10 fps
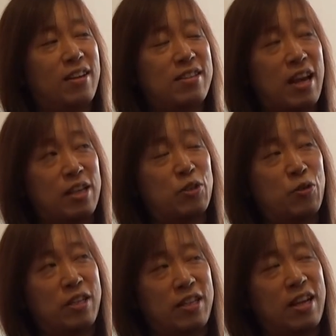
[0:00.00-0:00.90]
最
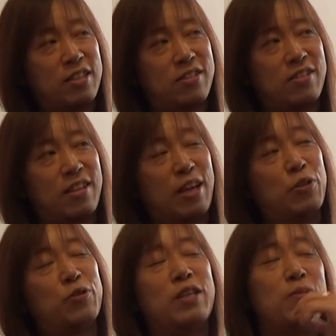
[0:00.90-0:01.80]
上位に立つって
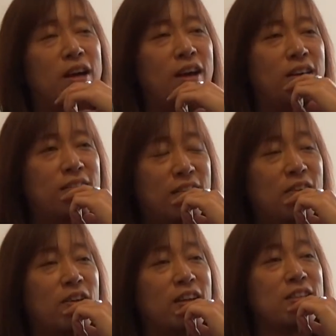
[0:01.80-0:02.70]
いう意味がな
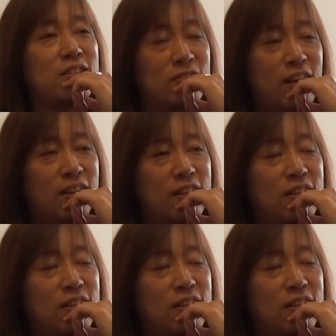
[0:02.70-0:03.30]
いわけですよね。